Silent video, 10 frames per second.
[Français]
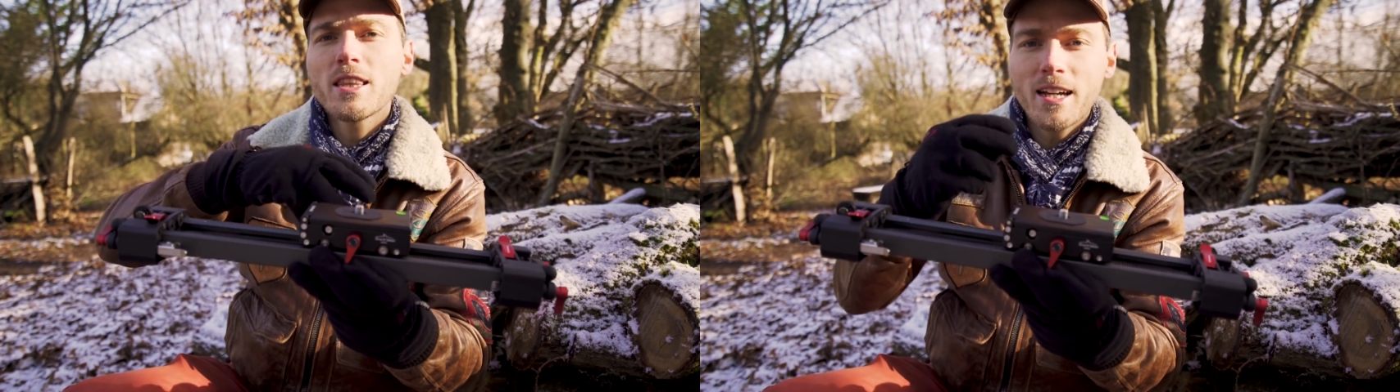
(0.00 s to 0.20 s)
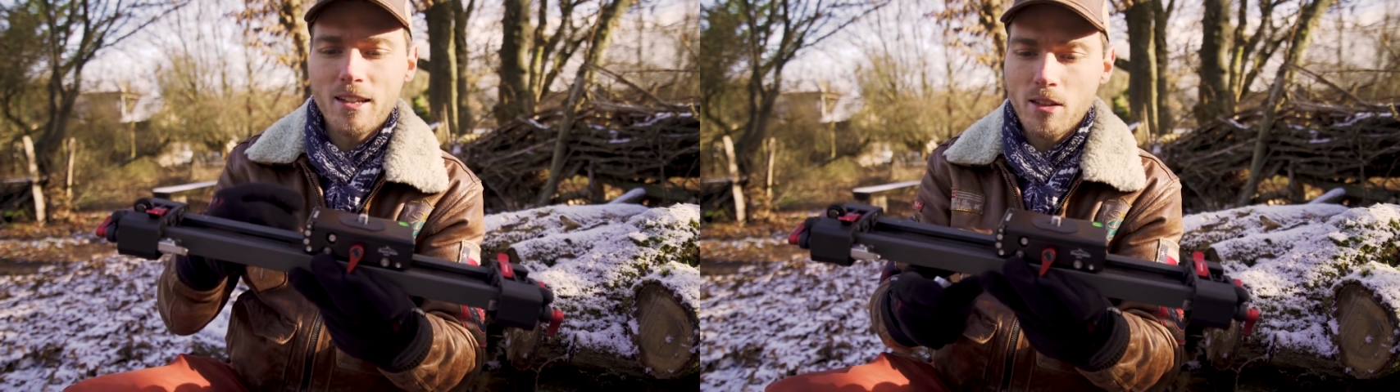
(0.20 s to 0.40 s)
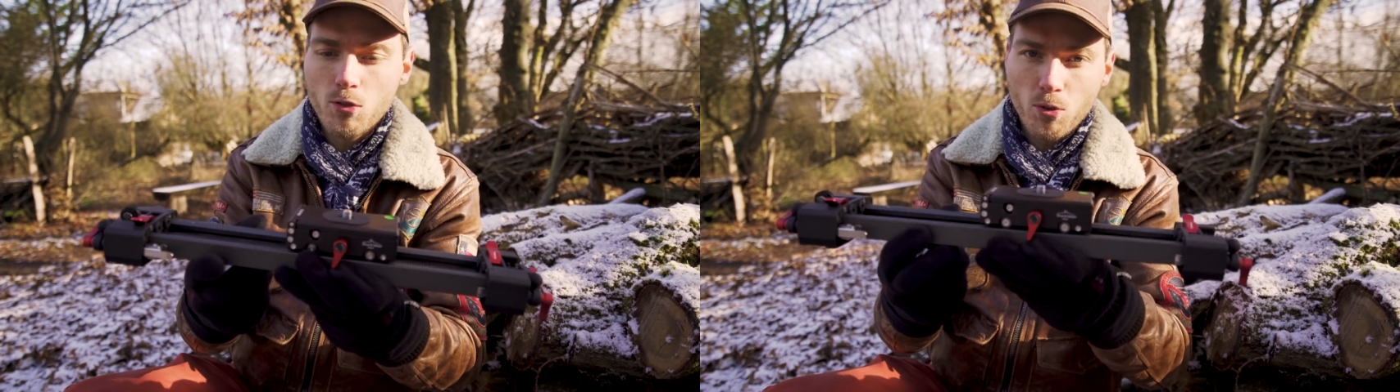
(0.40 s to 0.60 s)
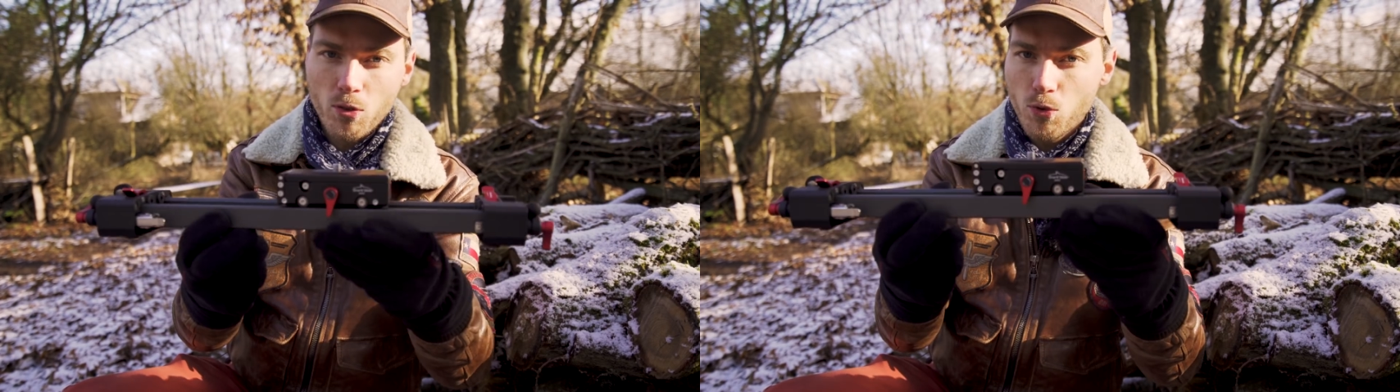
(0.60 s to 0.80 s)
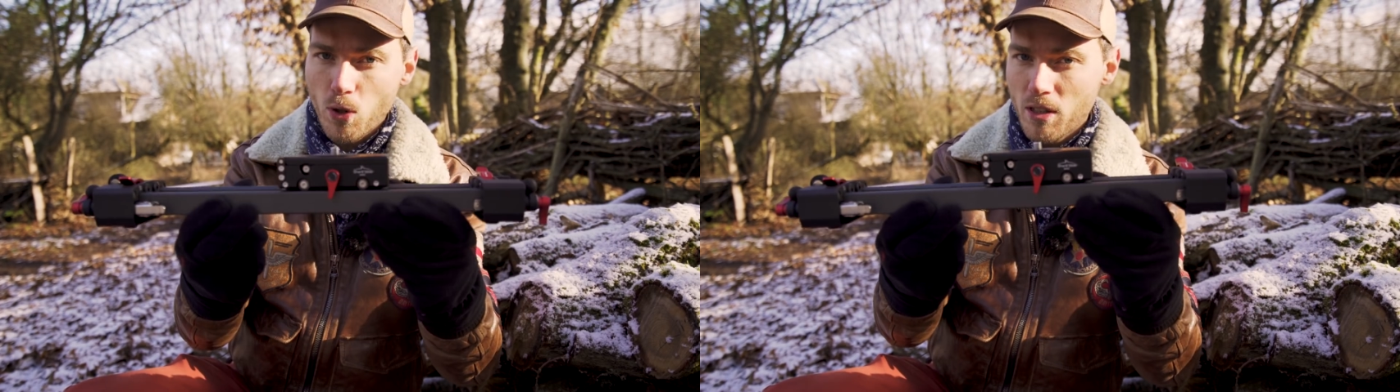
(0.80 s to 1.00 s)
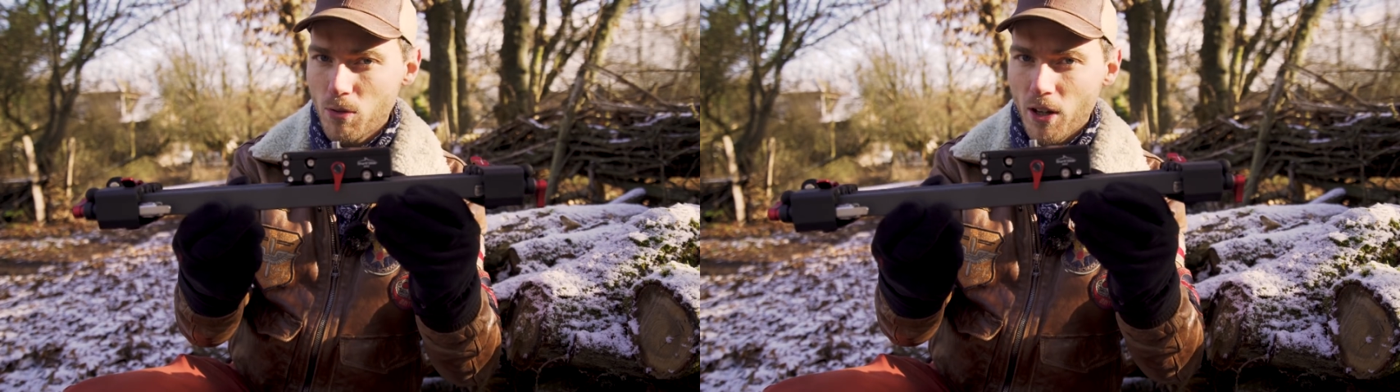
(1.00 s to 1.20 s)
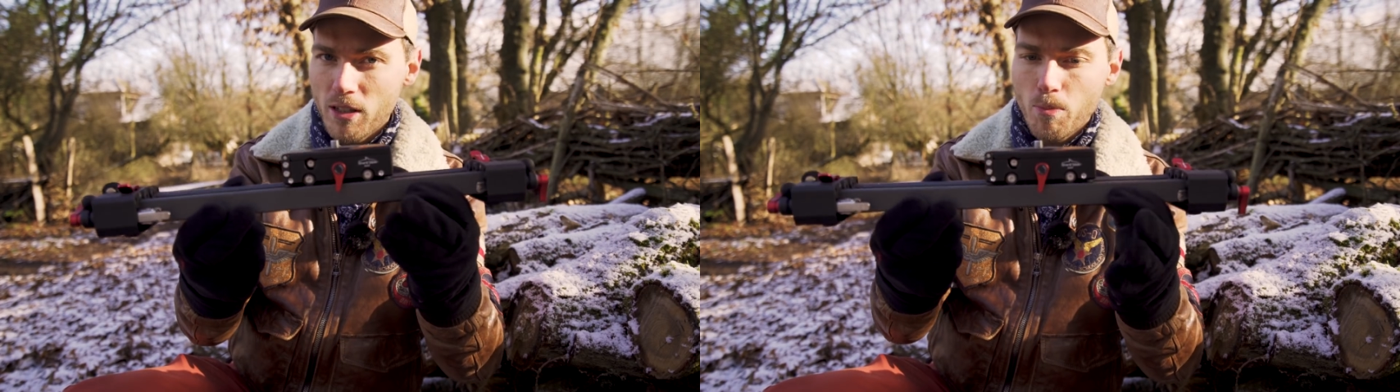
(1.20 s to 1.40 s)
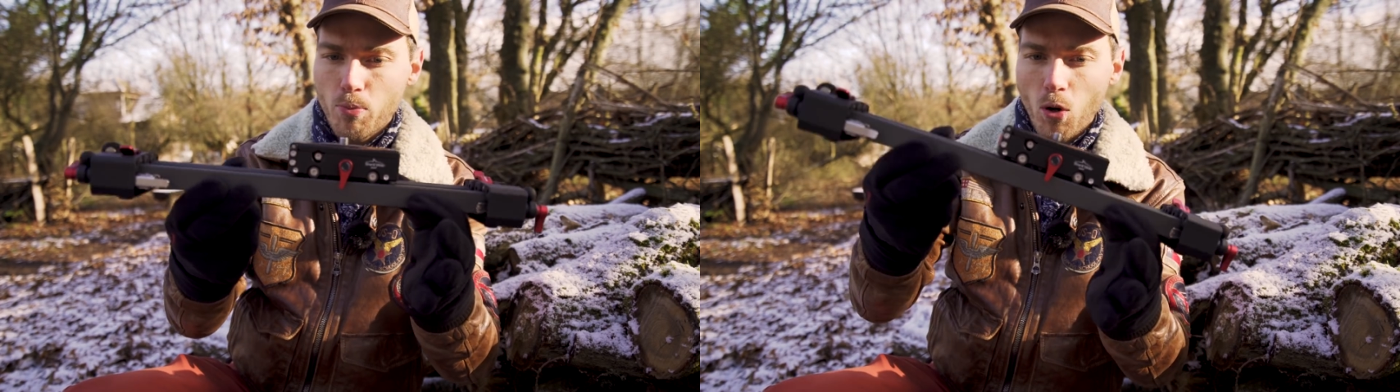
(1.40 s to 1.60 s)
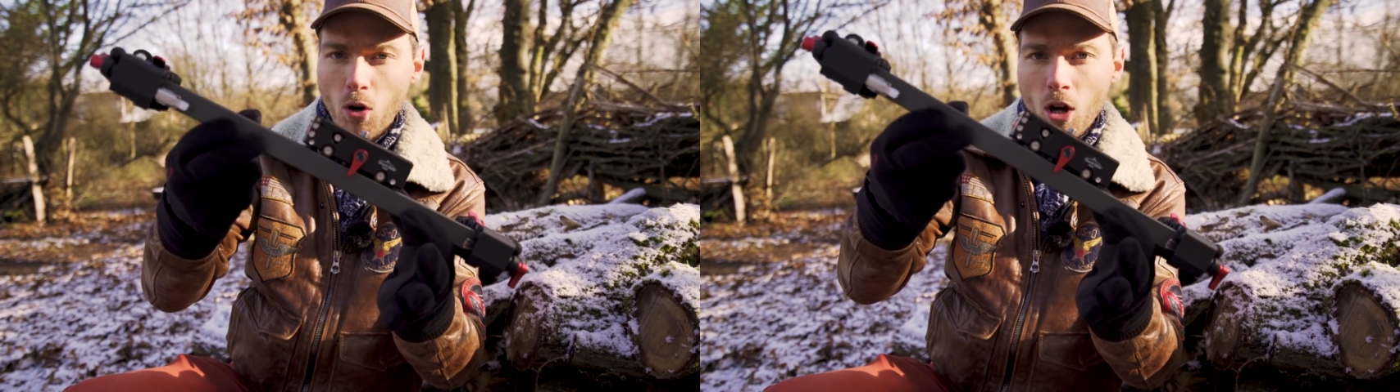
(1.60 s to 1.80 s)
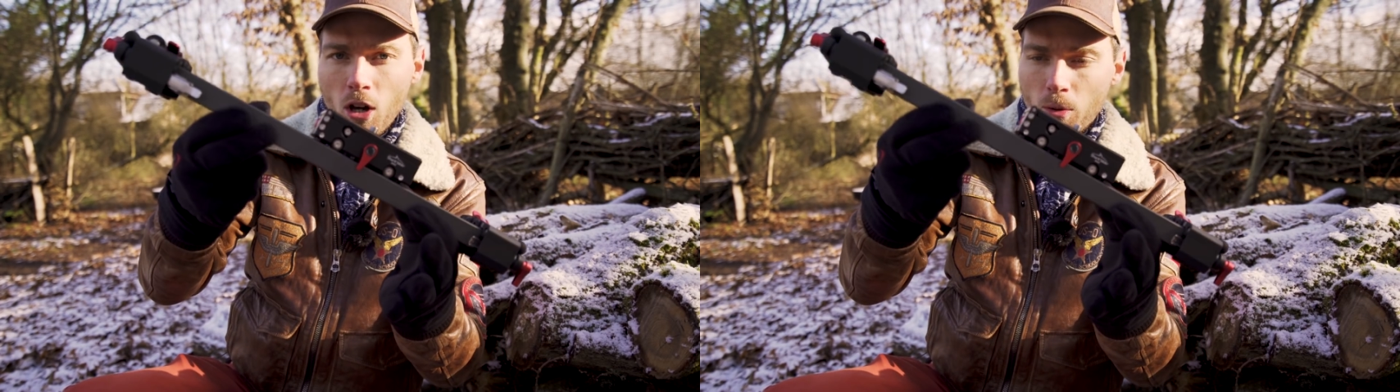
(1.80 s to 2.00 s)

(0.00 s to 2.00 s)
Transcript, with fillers: une inclinaison si vous souhaitez faire des plans